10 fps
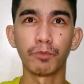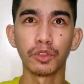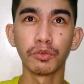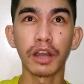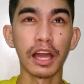
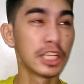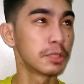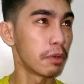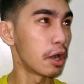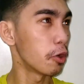nung college
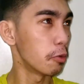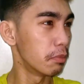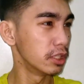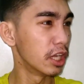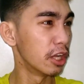pa ako
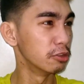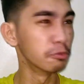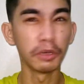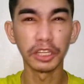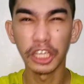
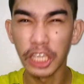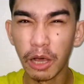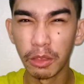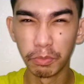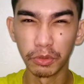masyadong
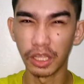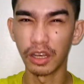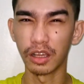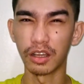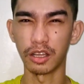matigyawad po
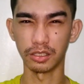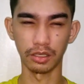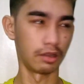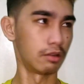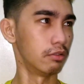talaga
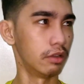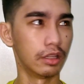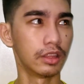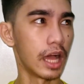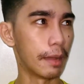kasi ako eh.
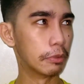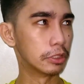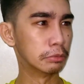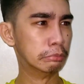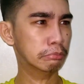
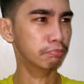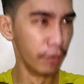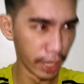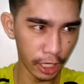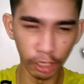Tapos
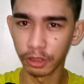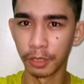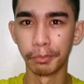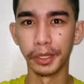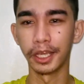breakout
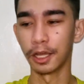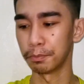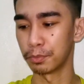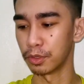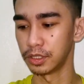na
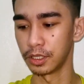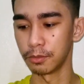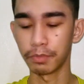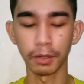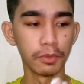breakout po kasi
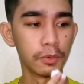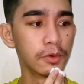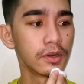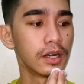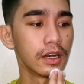yung
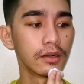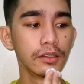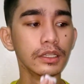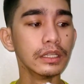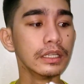pagmumukha ko.